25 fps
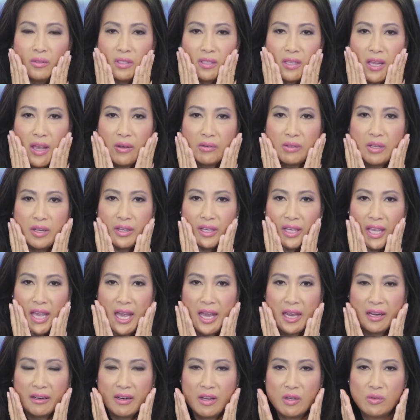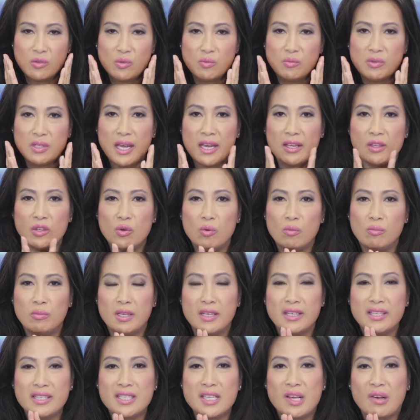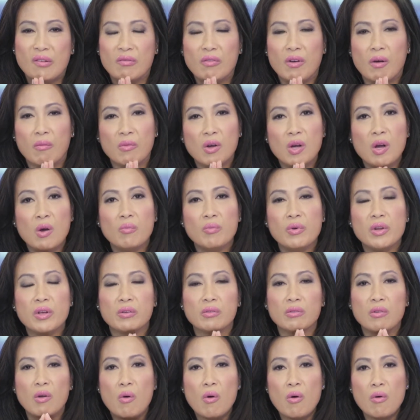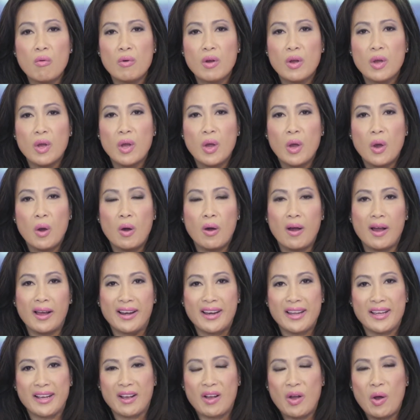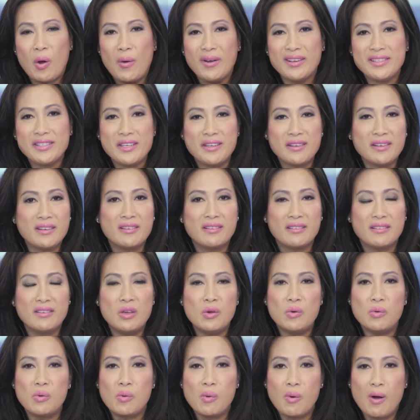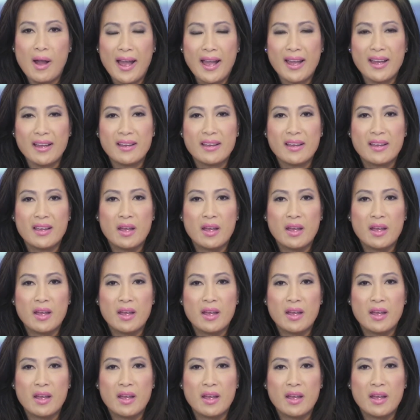theo thời gian nếu chúng ta dùng những cái sản phẩm không được tốt hoặc là có hóa chất nhiều quá